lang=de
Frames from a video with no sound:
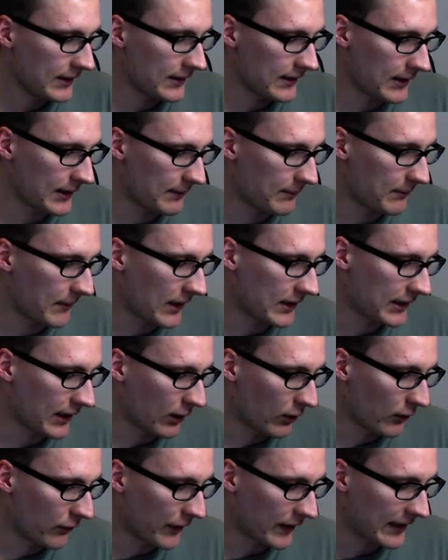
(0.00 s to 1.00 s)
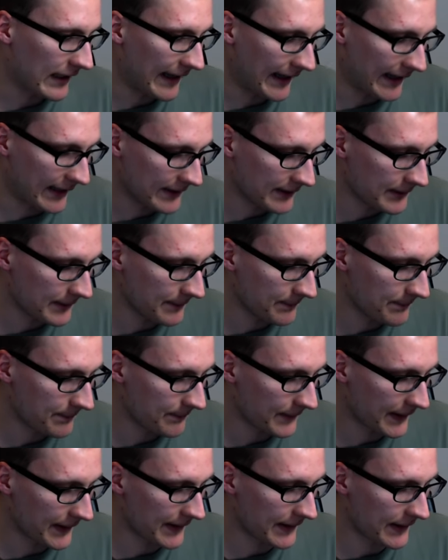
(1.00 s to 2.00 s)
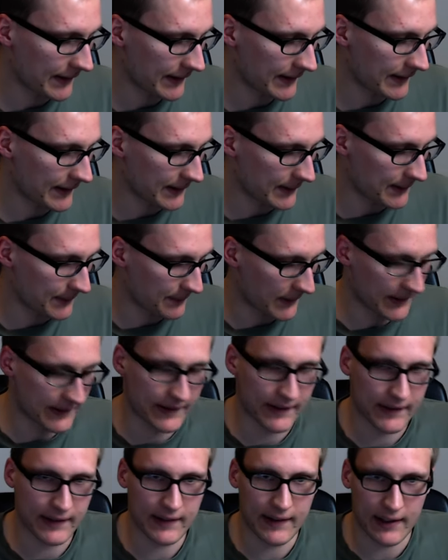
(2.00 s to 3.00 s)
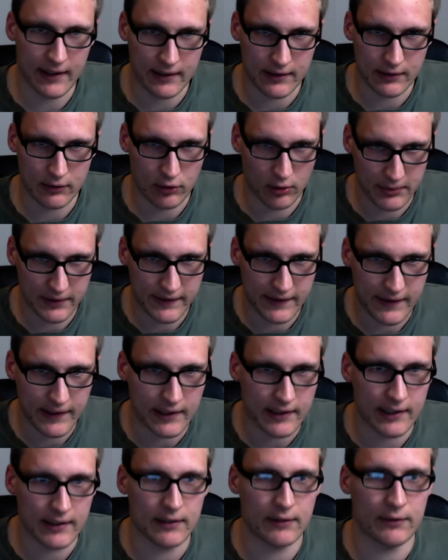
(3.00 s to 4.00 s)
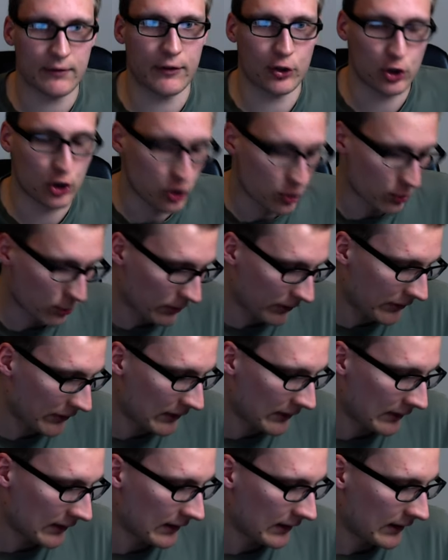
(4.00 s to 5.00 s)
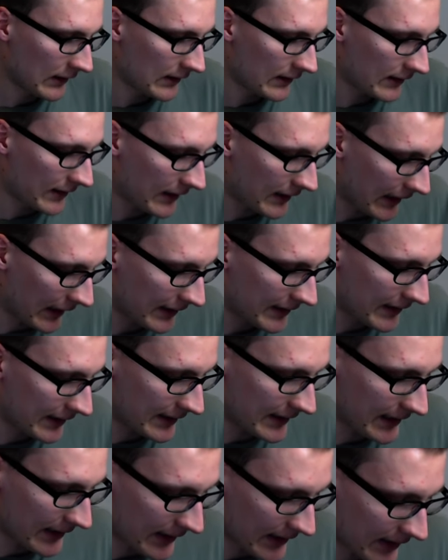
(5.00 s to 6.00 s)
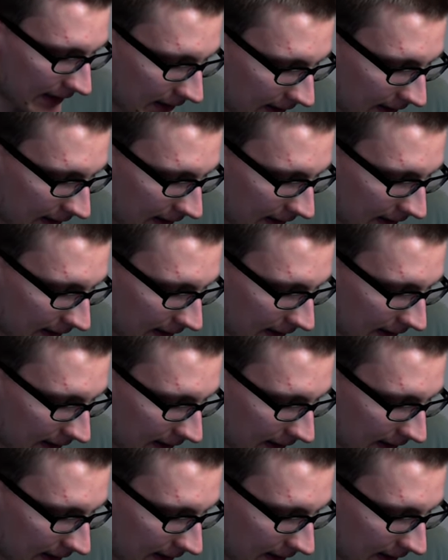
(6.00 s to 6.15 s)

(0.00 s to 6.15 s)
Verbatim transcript: Den macht ihr auf an der Ecke. Ist das? Ähm, das ist ein sehr komplizierter Verschluss. Den kann nicht jeder.